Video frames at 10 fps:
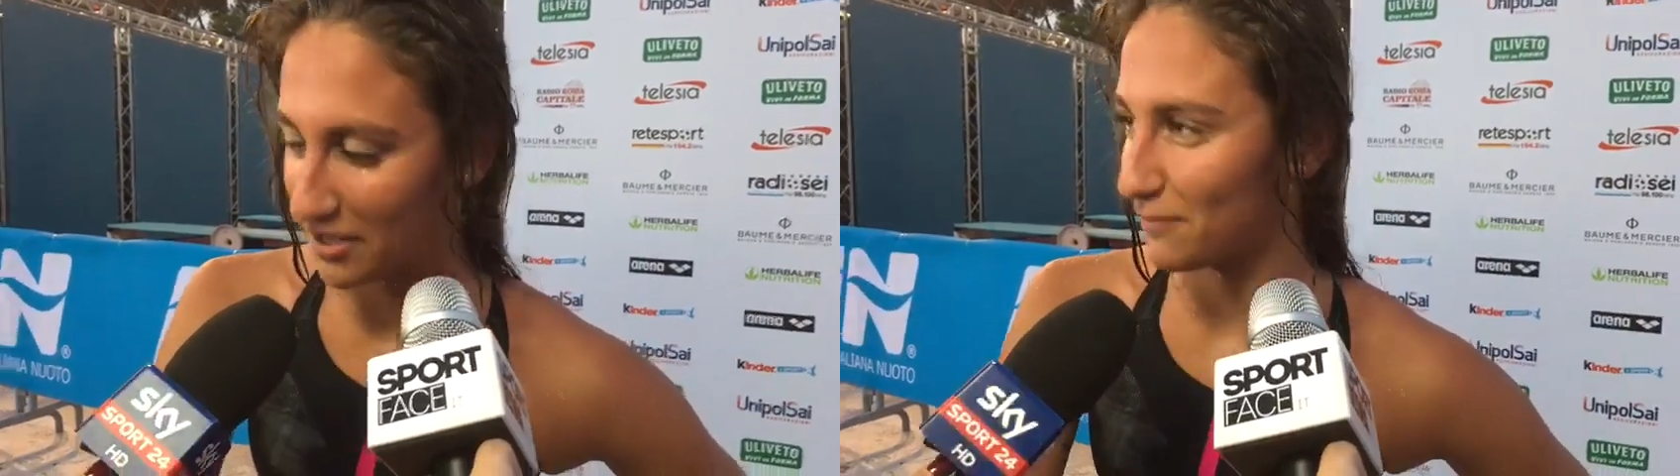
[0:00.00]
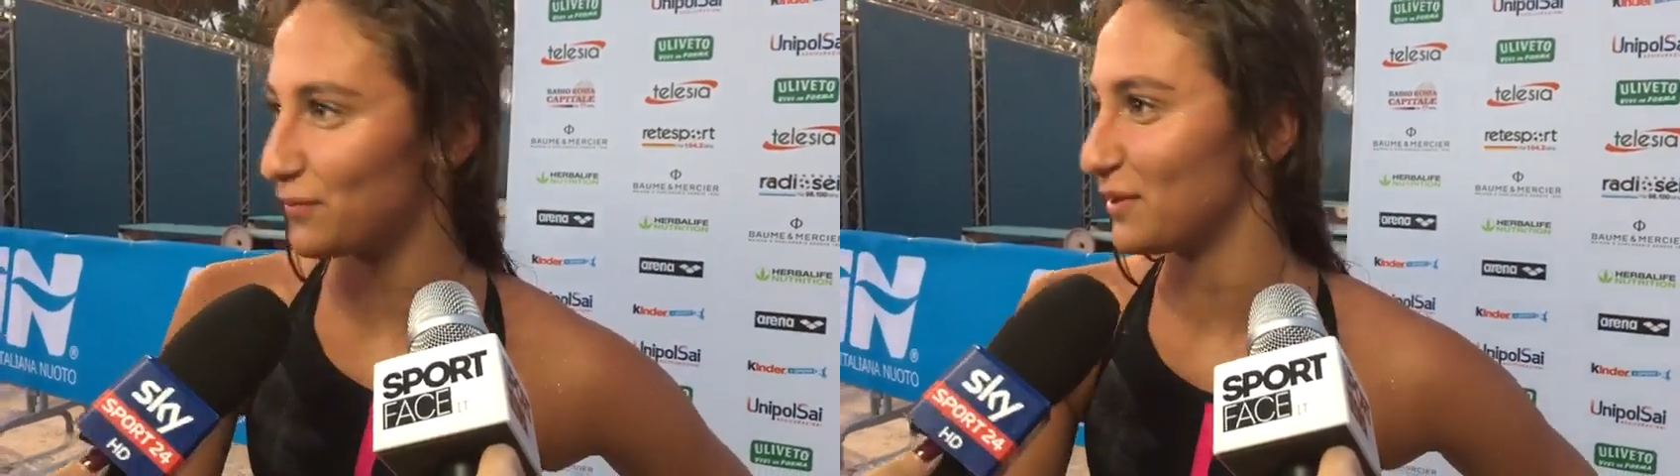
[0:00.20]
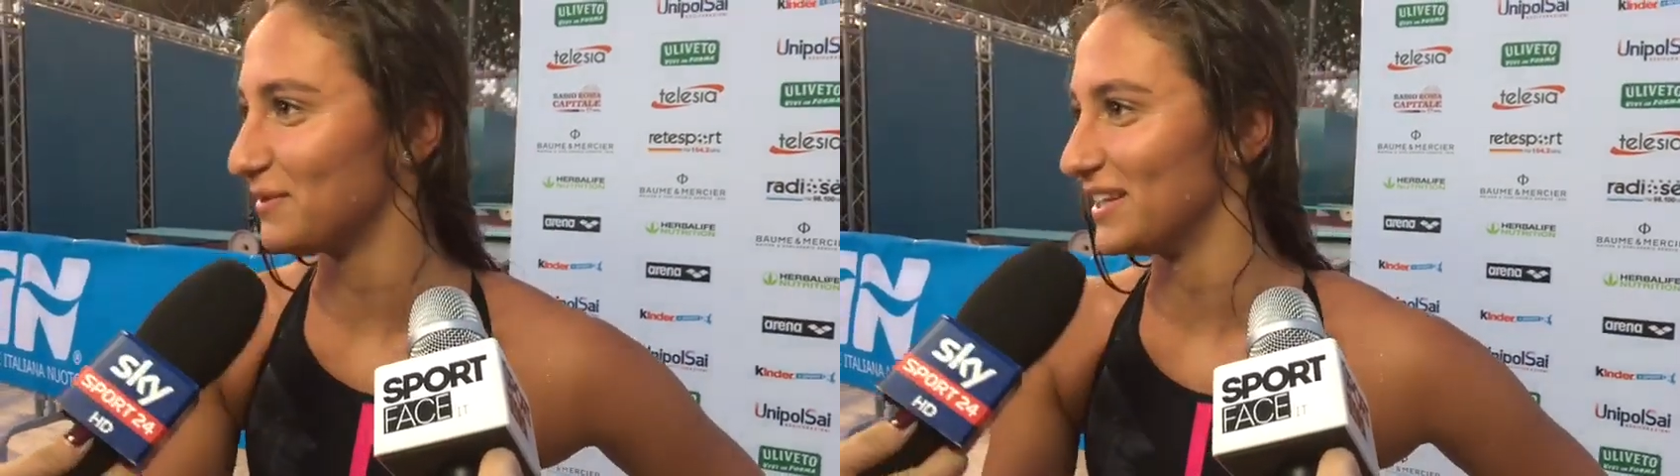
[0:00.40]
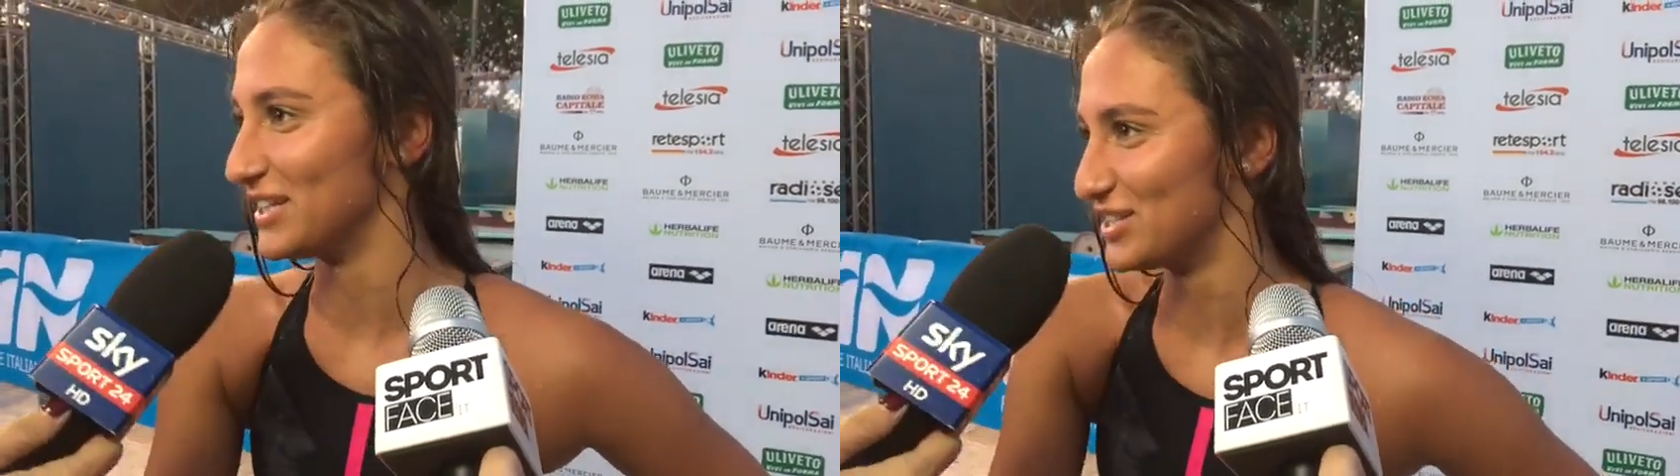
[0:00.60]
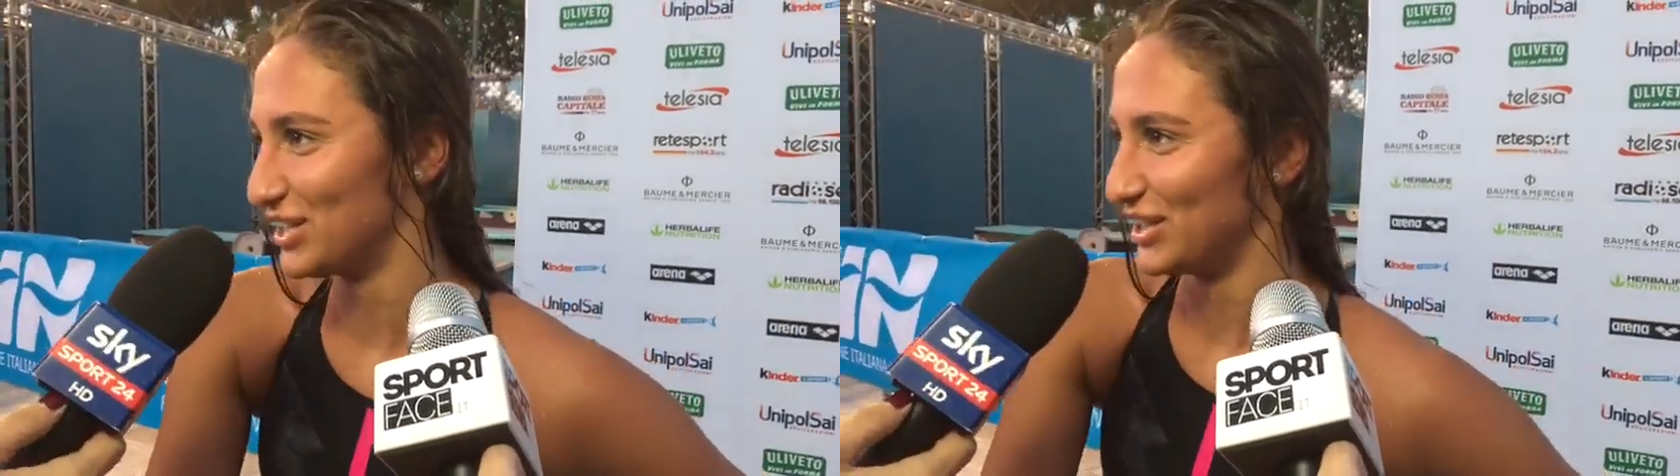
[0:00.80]
anche più dei
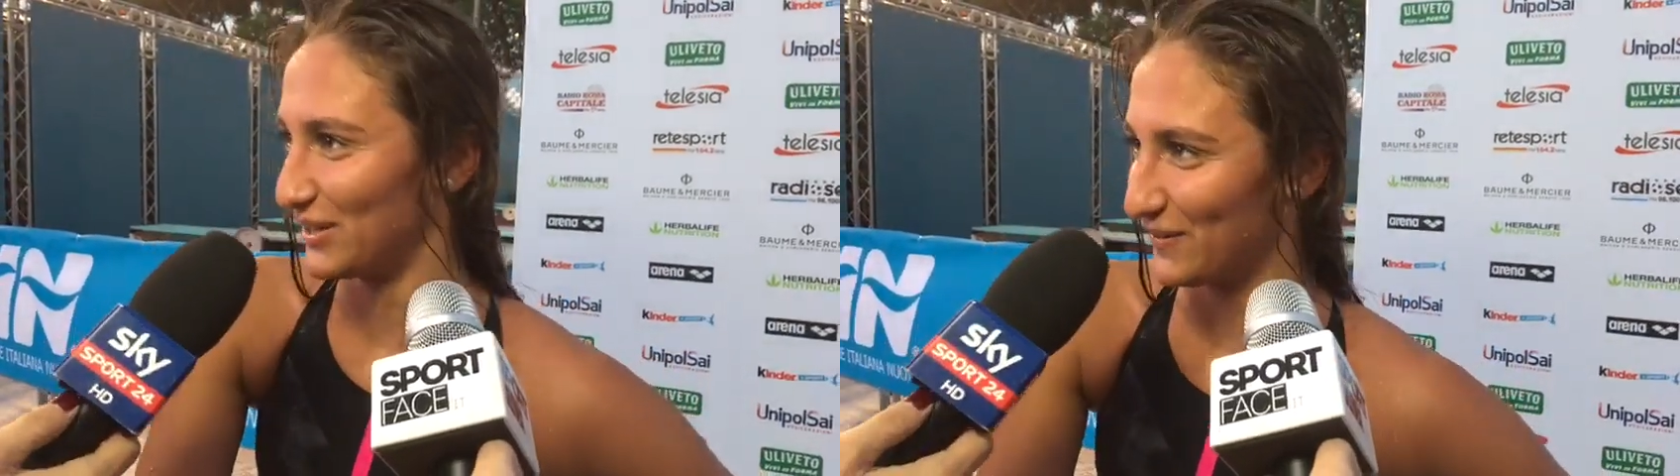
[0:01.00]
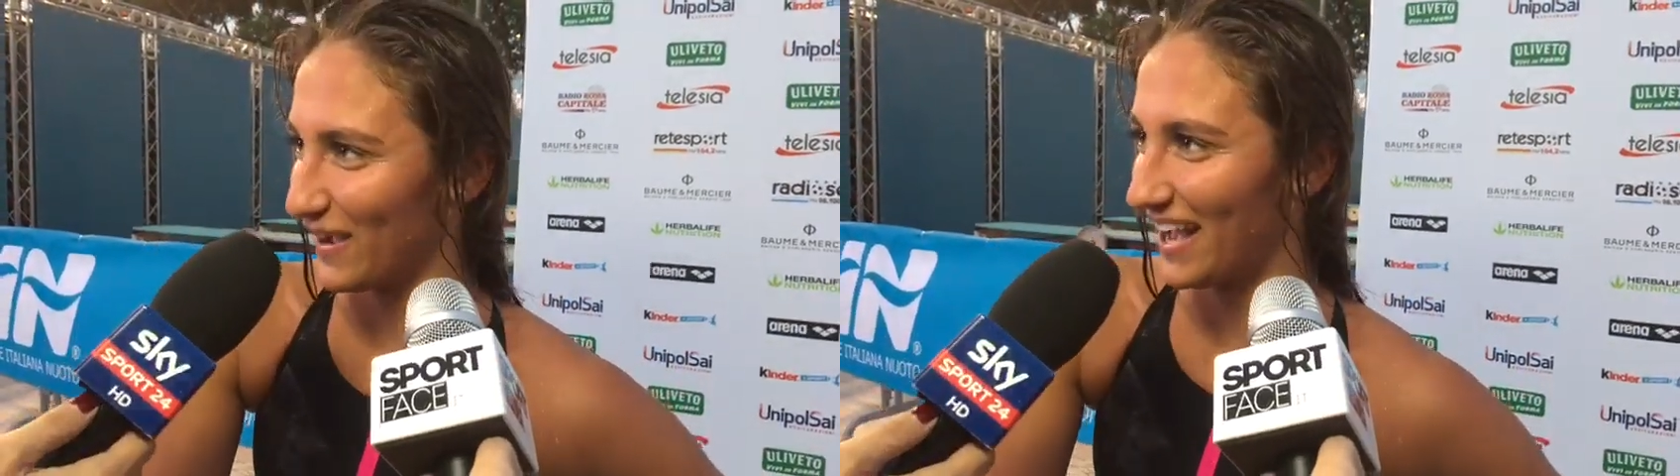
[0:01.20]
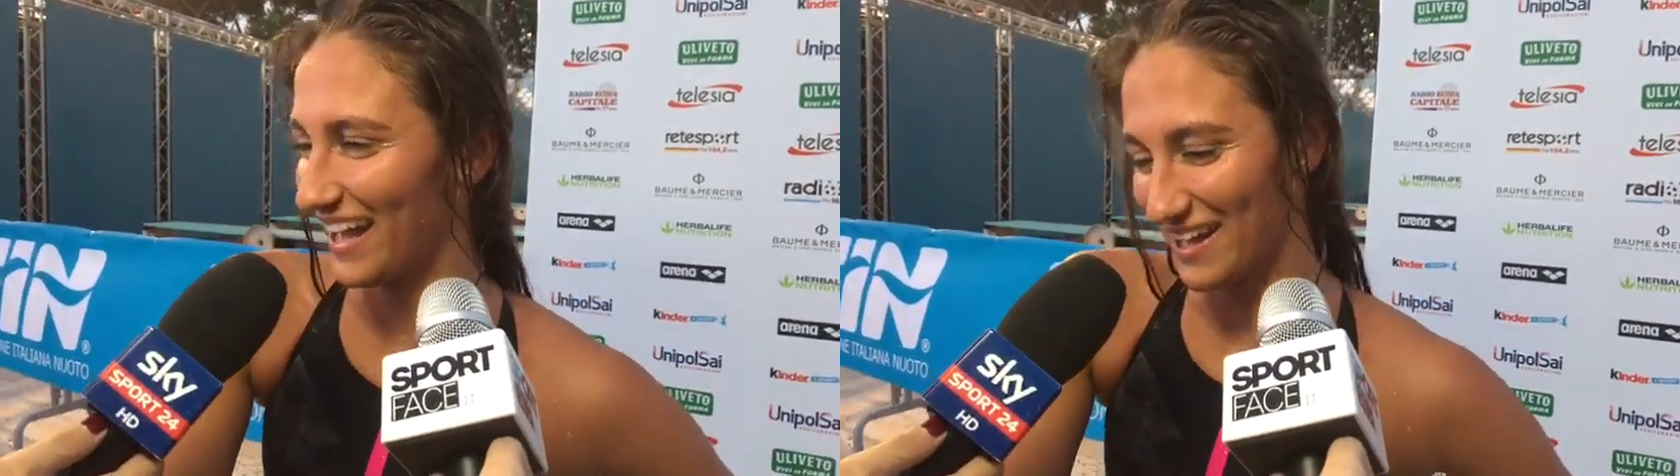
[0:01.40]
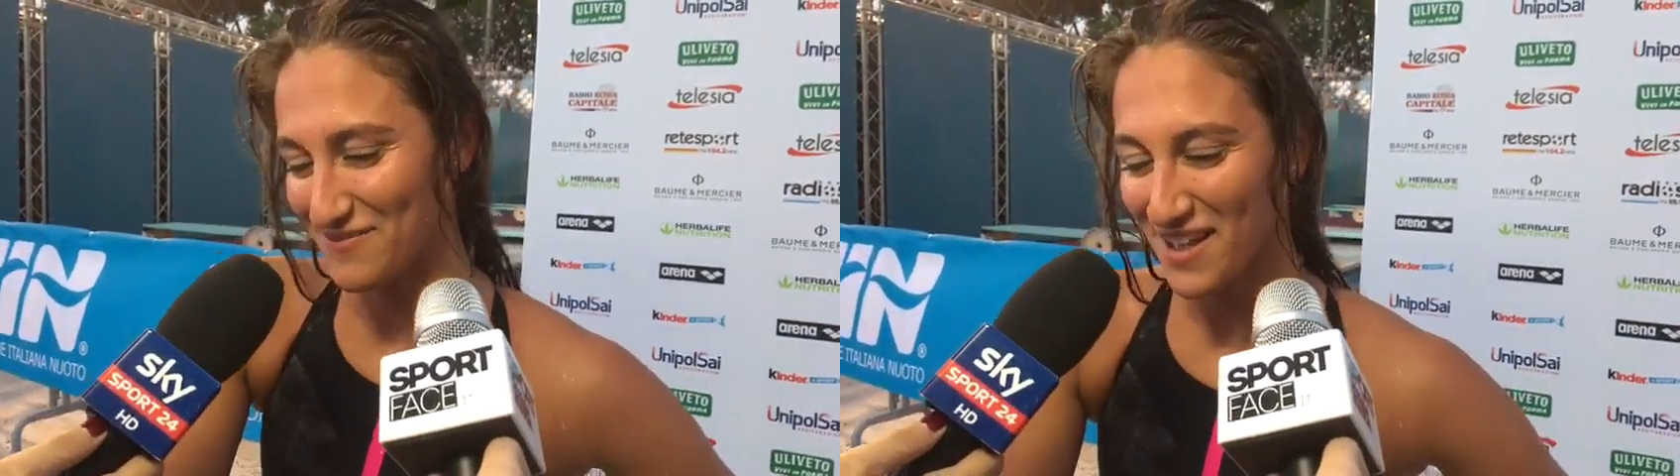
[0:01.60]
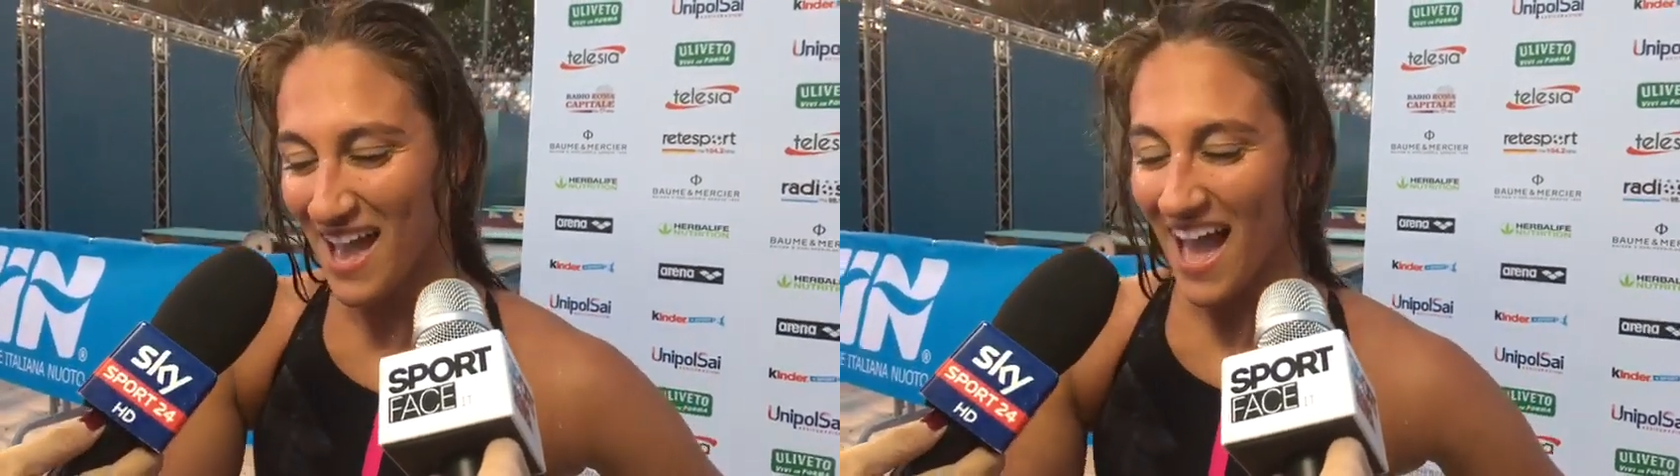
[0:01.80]
1500.
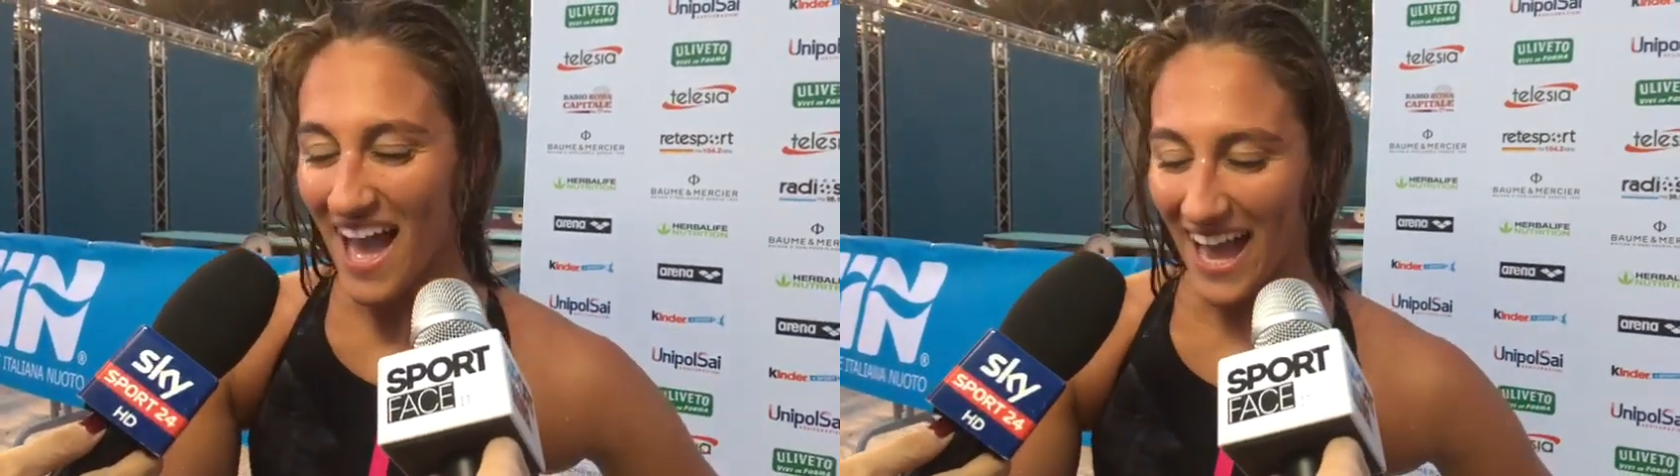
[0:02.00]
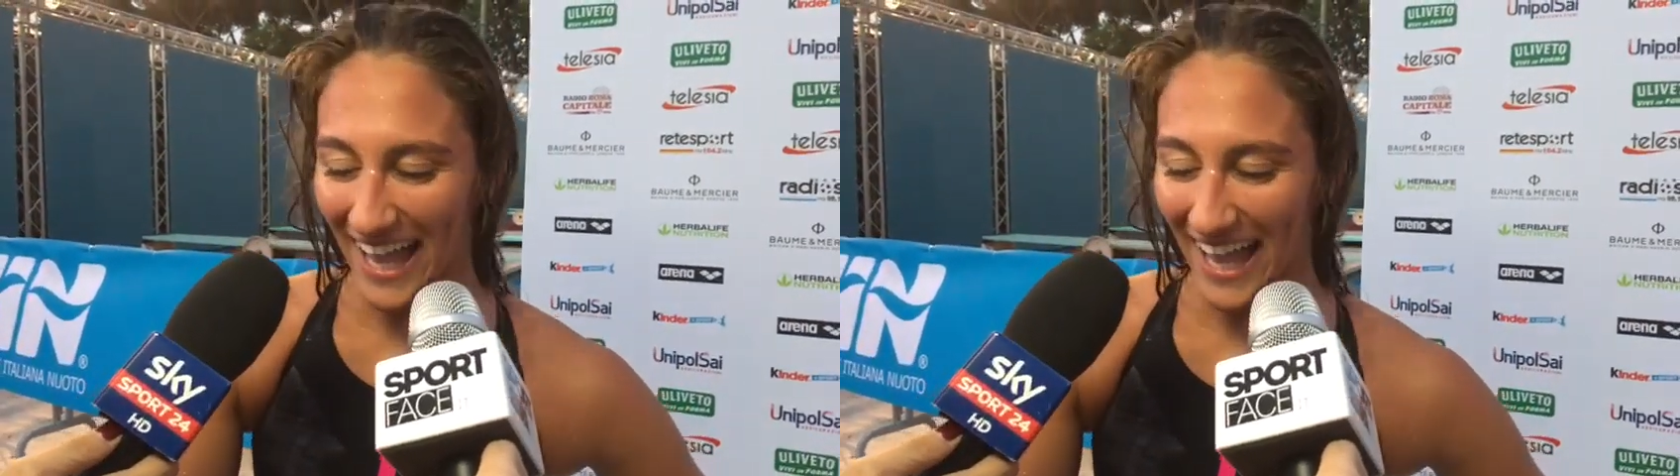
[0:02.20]
Ah,